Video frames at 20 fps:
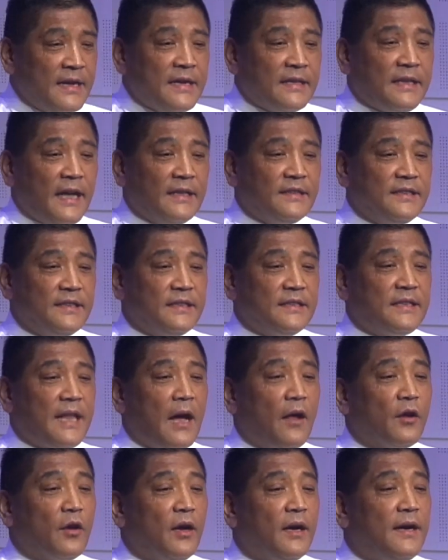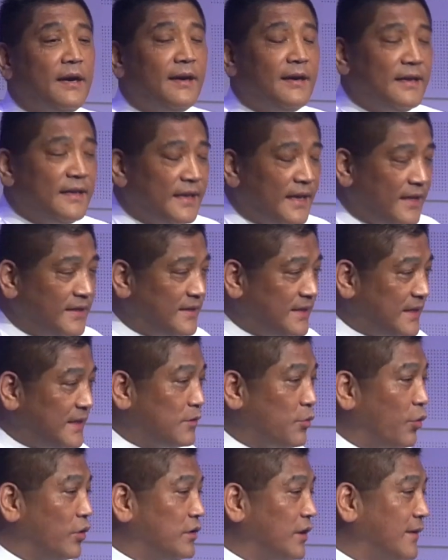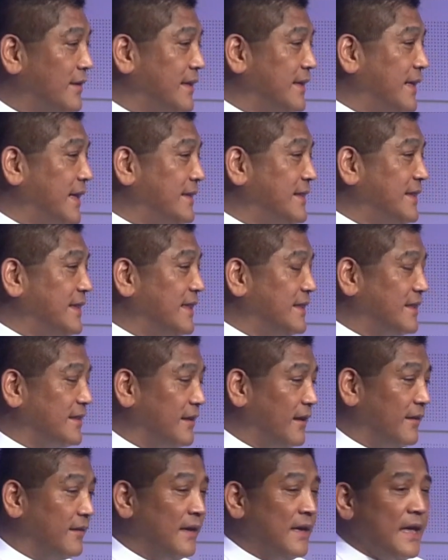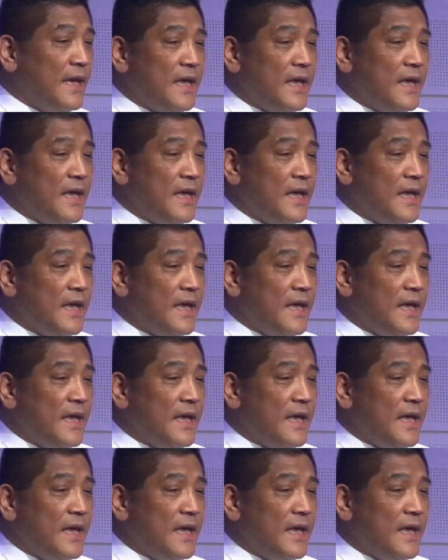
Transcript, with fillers: 但是到了国中2年级的时候，